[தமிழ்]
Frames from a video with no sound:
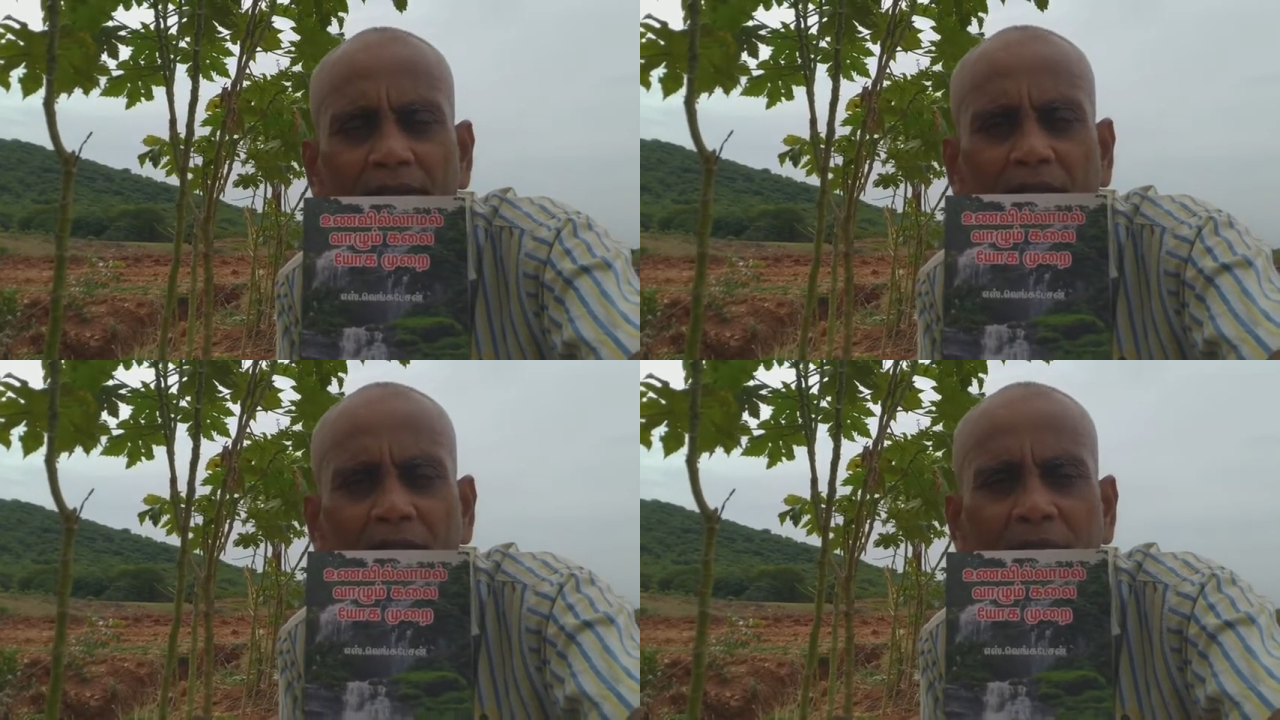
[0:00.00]

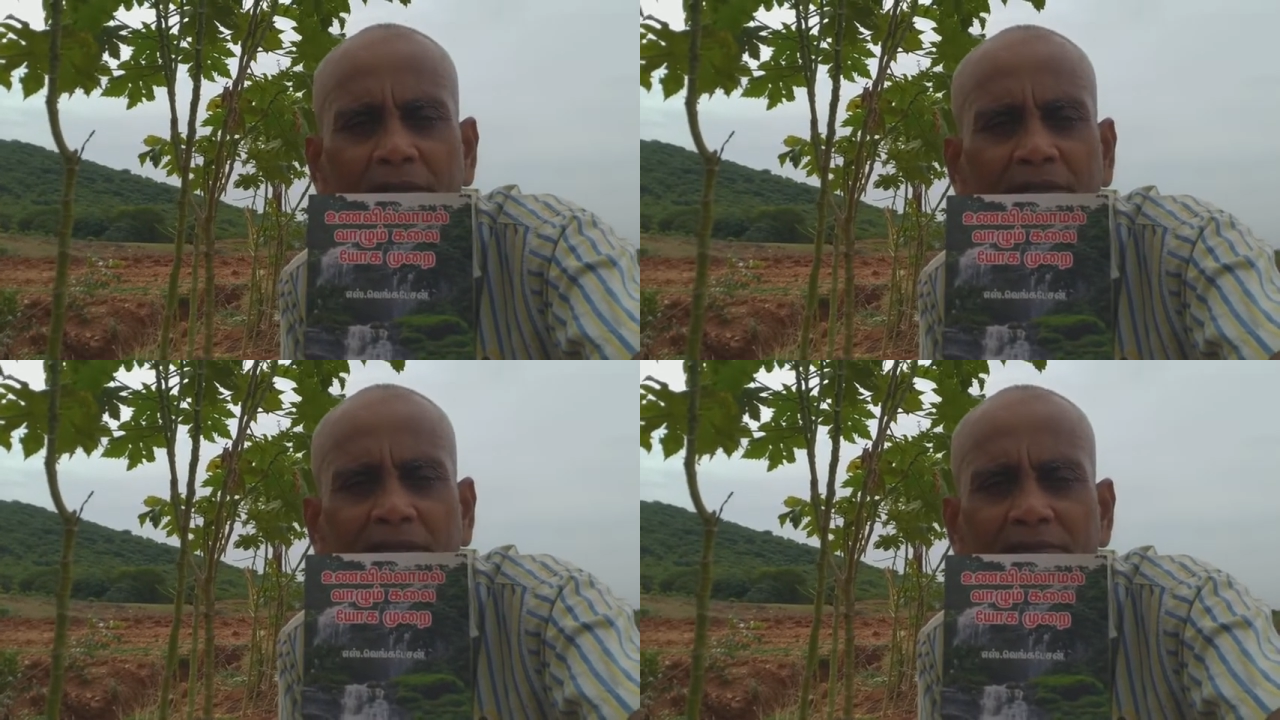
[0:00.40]
அது
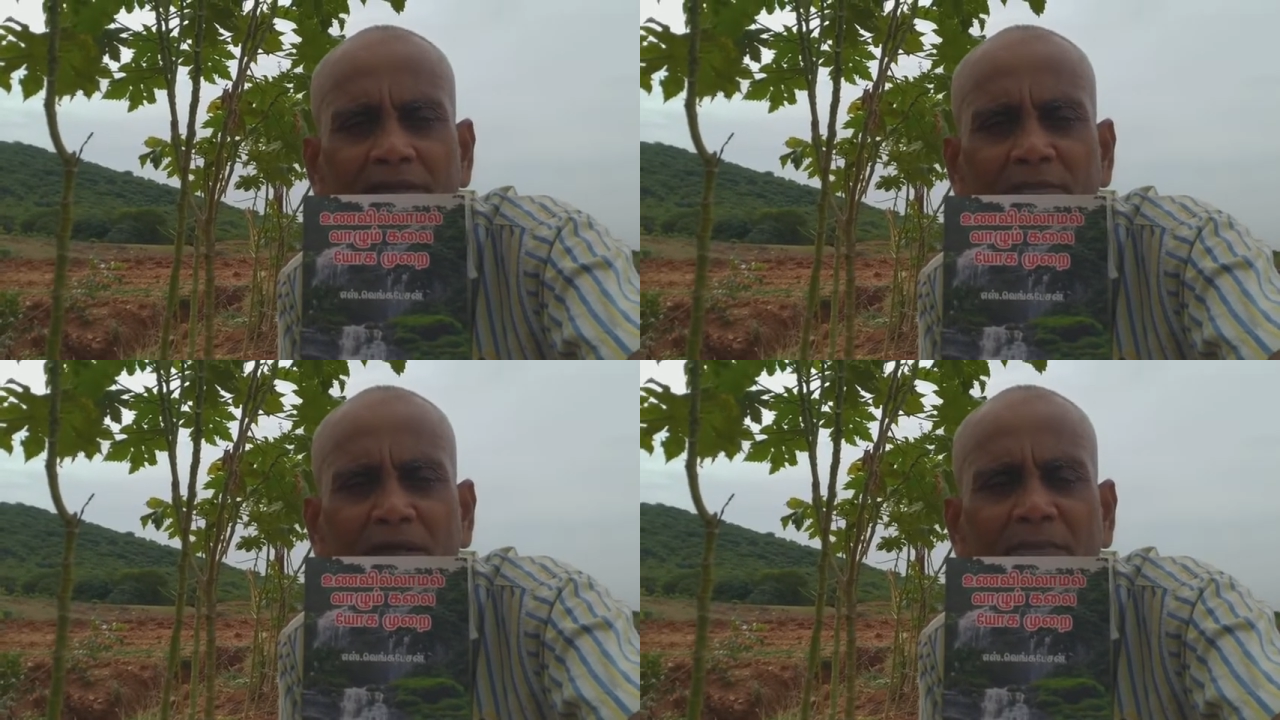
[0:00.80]
பார்த்தீங்கன்னா
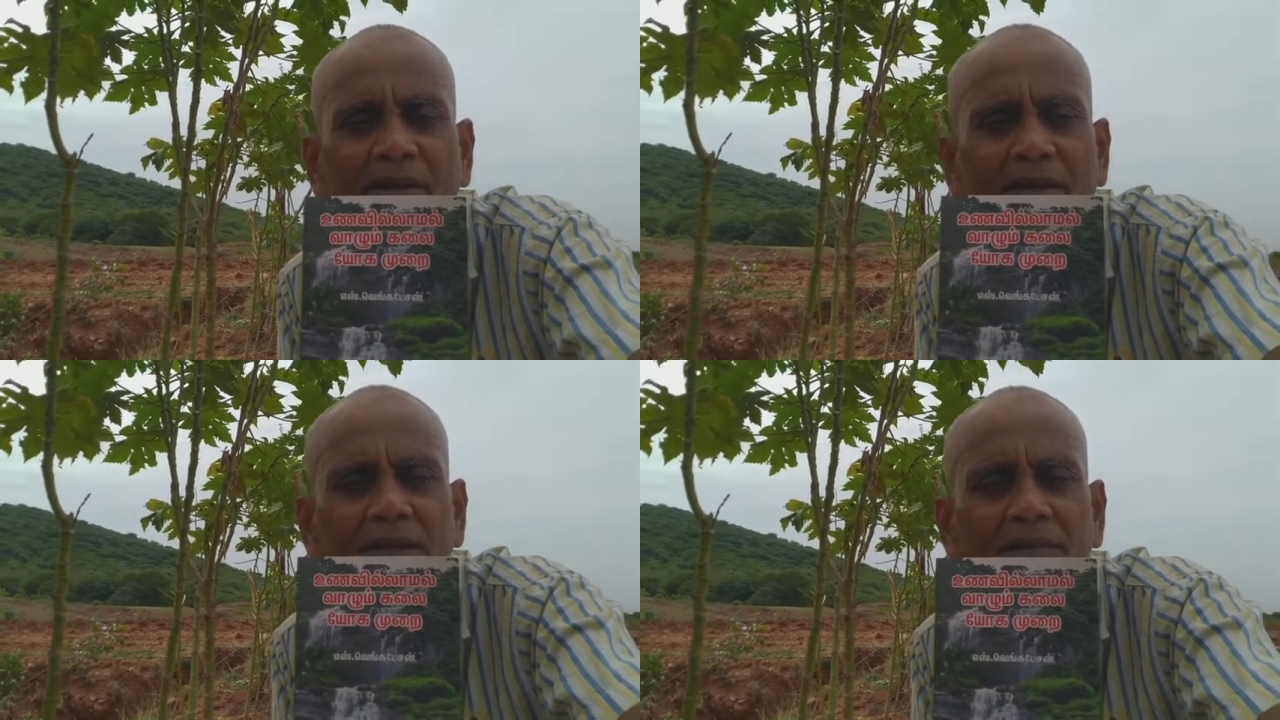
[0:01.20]
செம்பு கம்பி
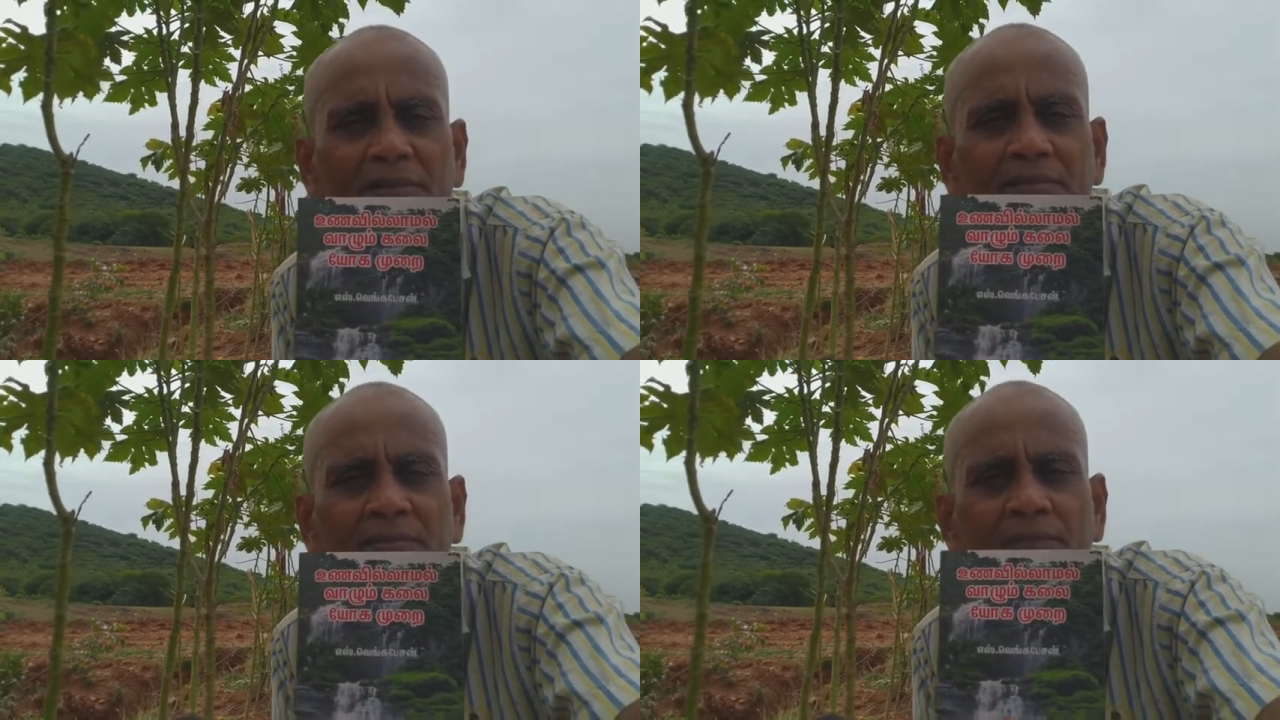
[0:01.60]
கிடையாது
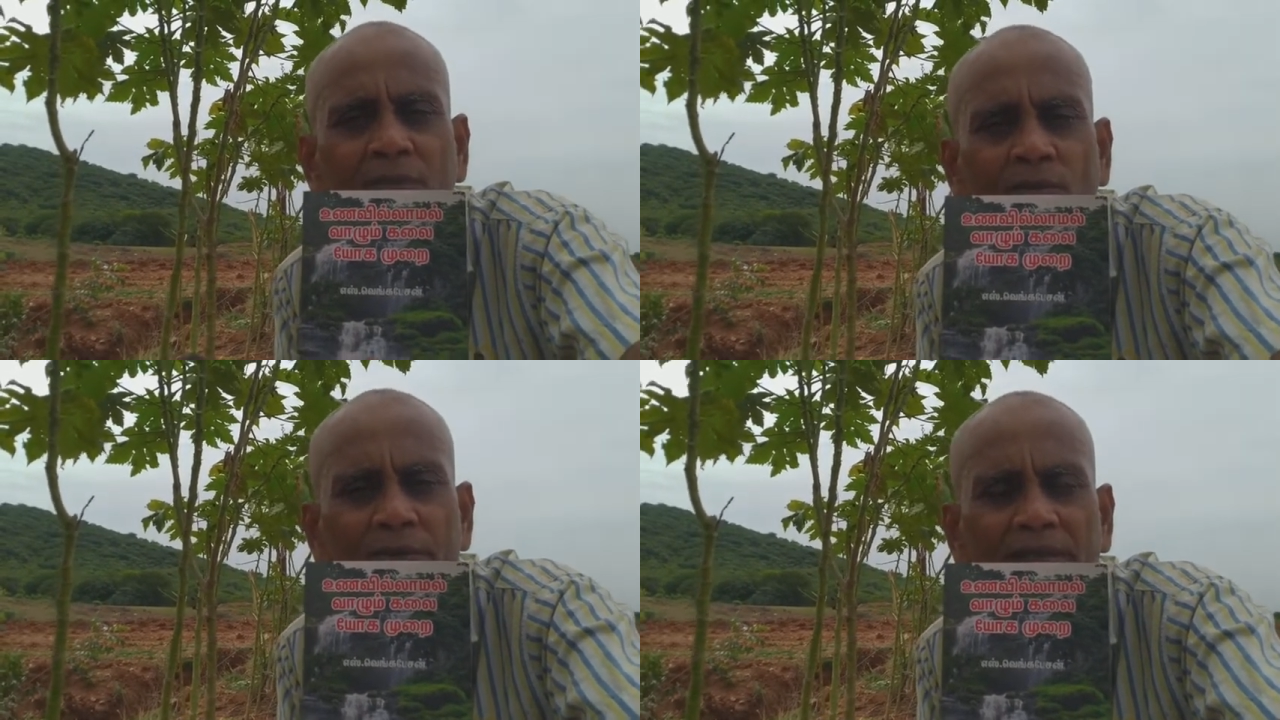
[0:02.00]

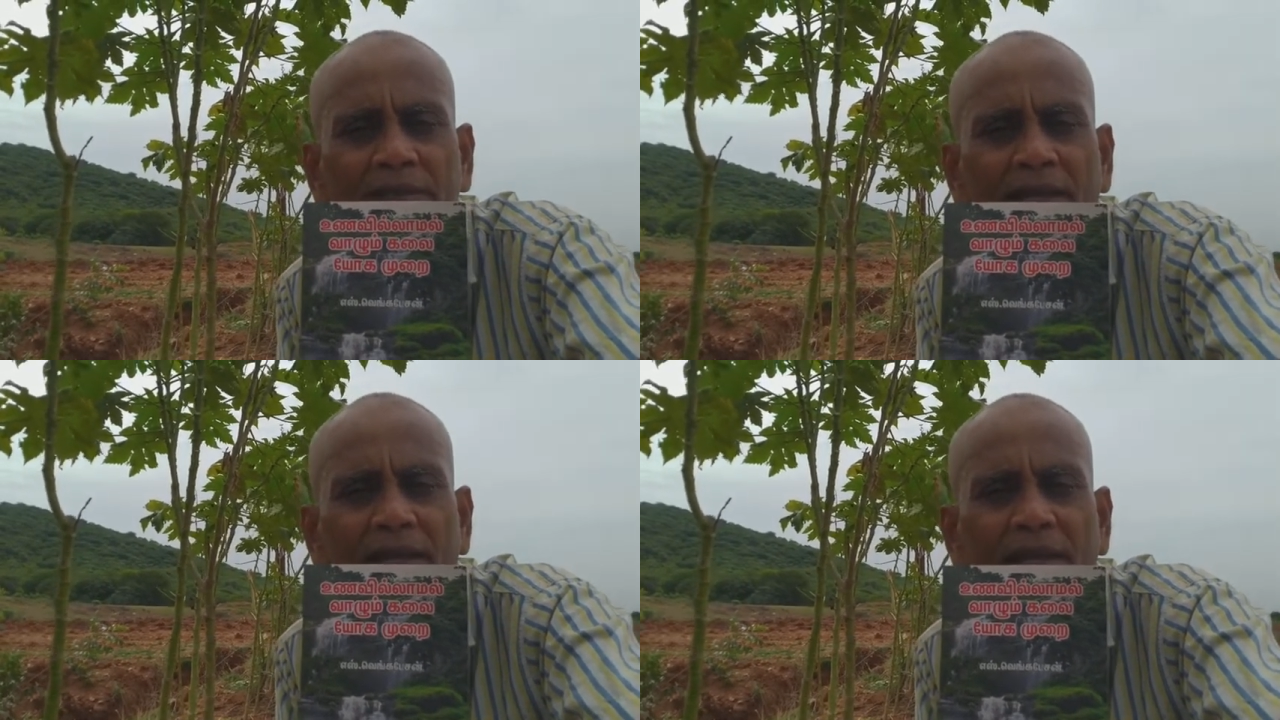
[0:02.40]
உயர்தர